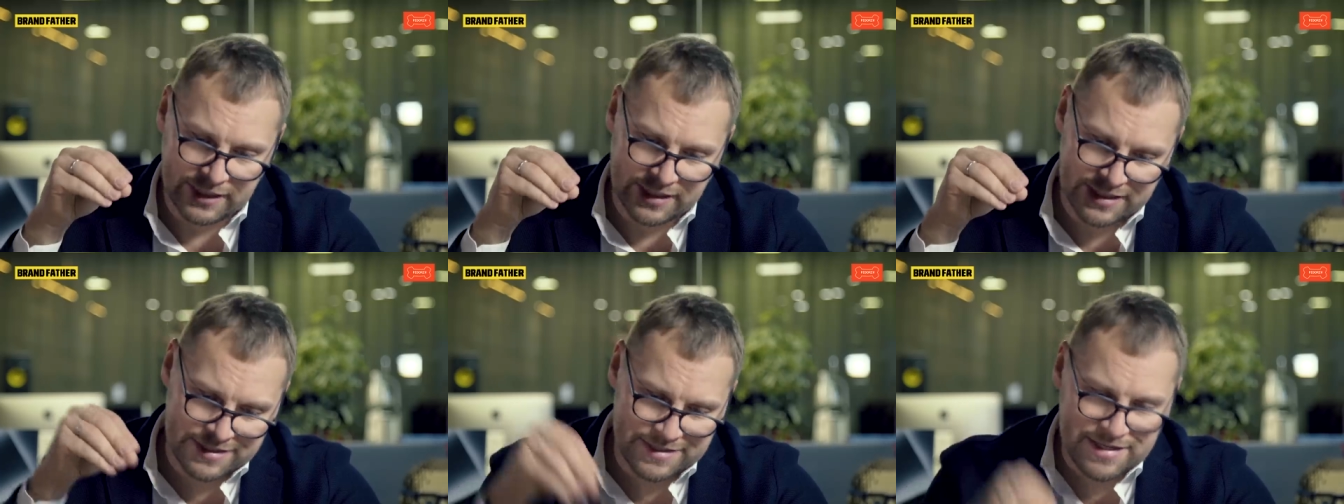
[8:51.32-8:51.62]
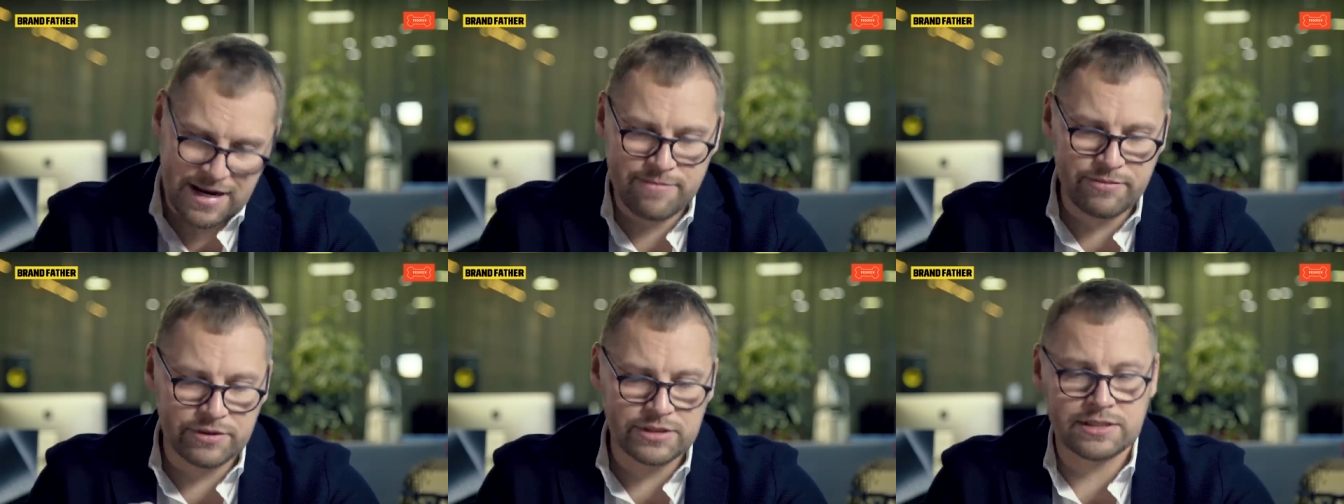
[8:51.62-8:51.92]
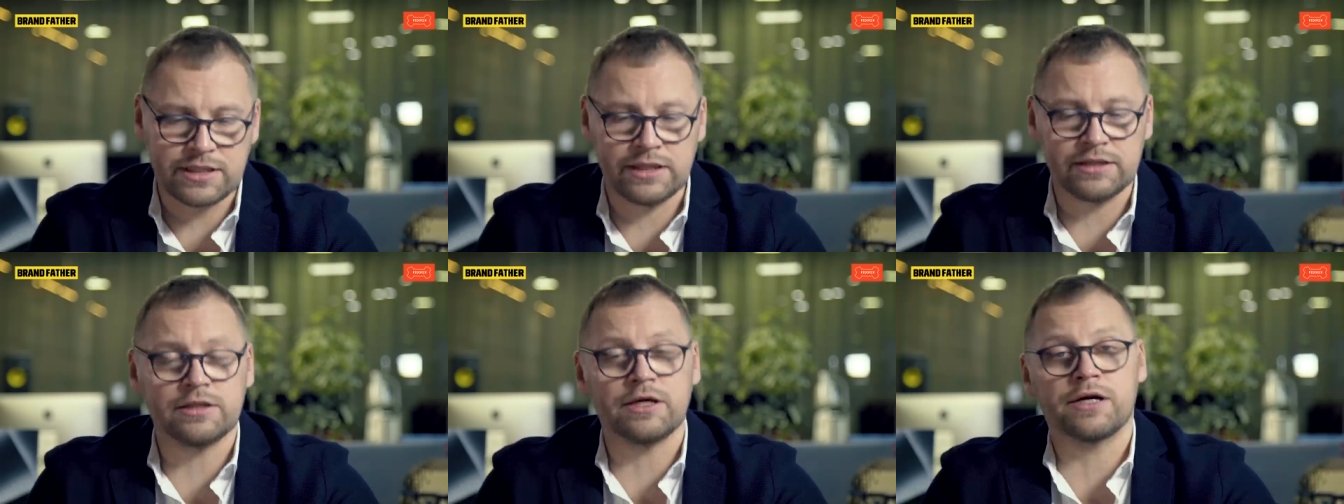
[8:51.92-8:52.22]
это самый
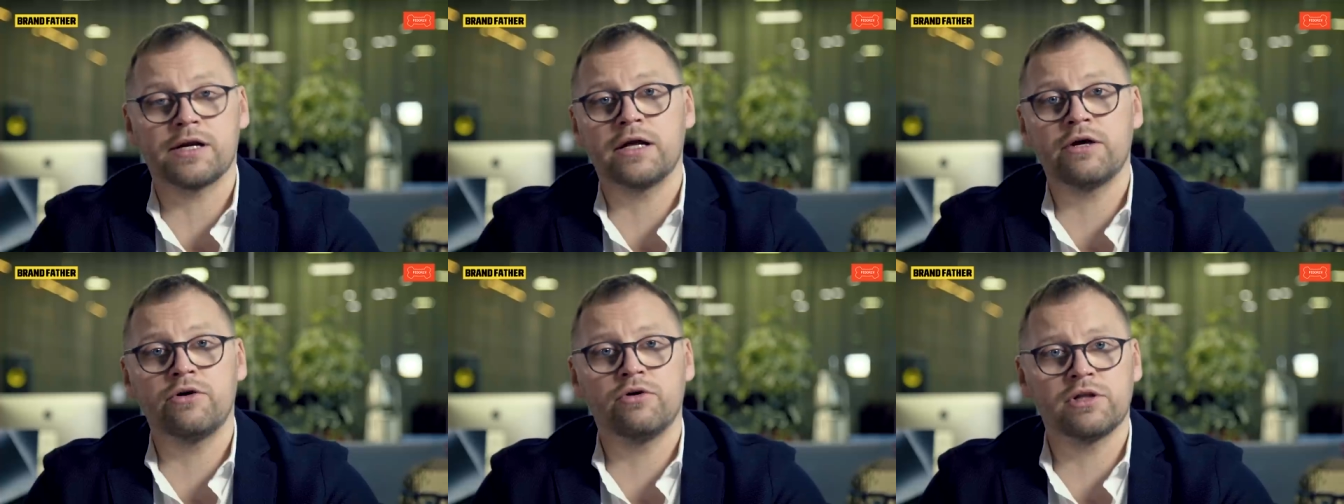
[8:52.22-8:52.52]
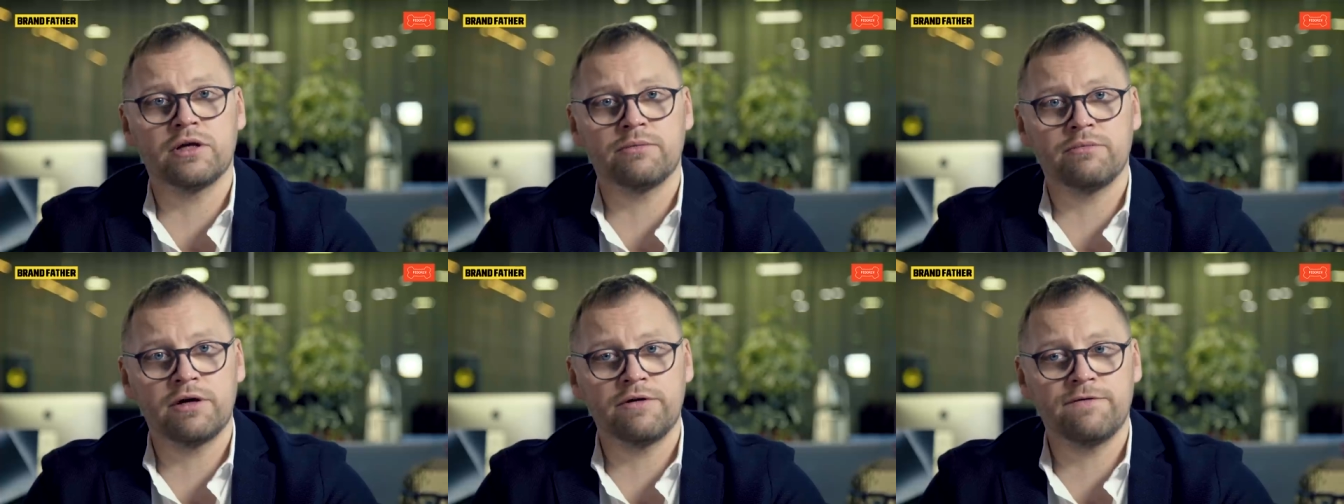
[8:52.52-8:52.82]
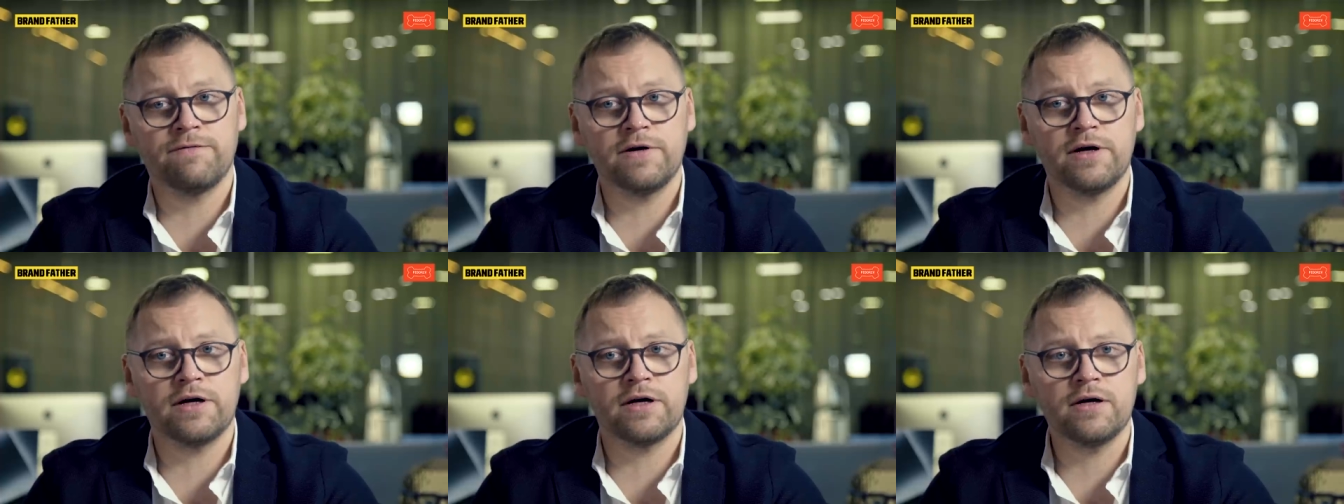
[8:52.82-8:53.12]
центр района
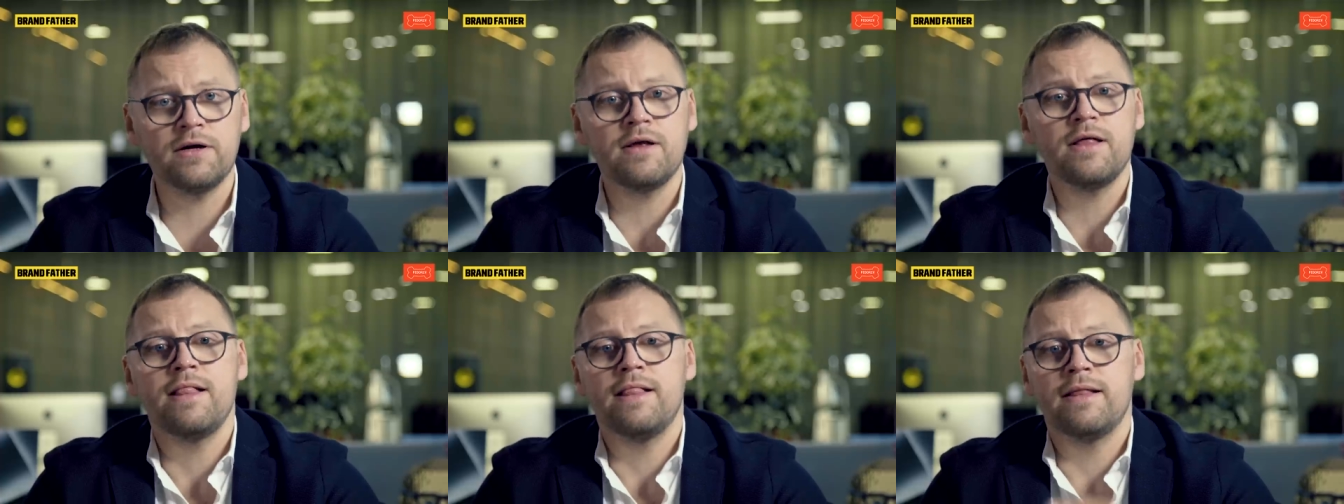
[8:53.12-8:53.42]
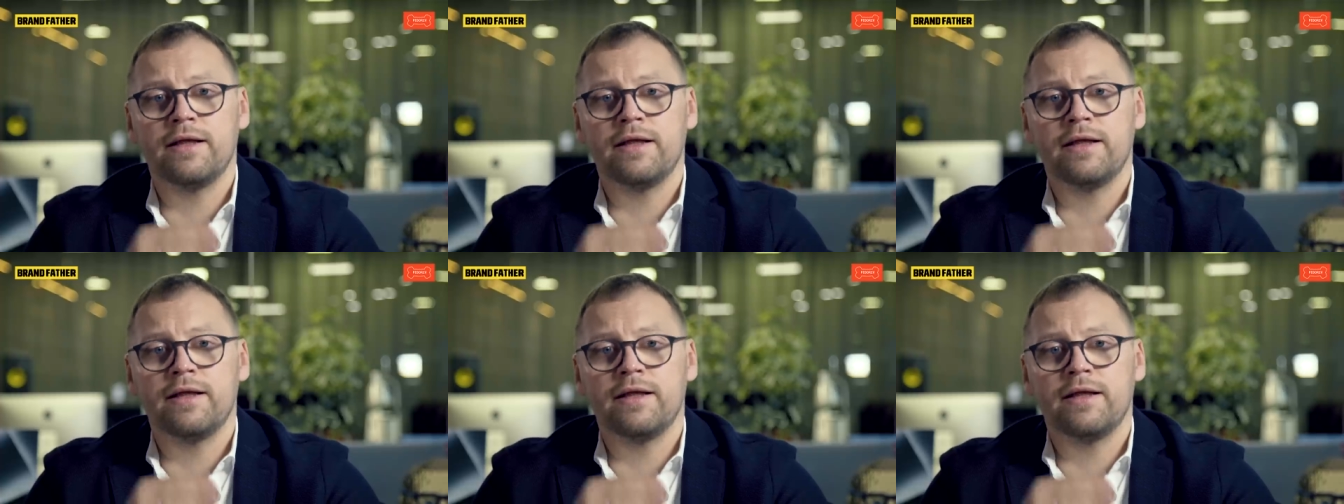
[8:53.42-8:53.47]
Mayfair –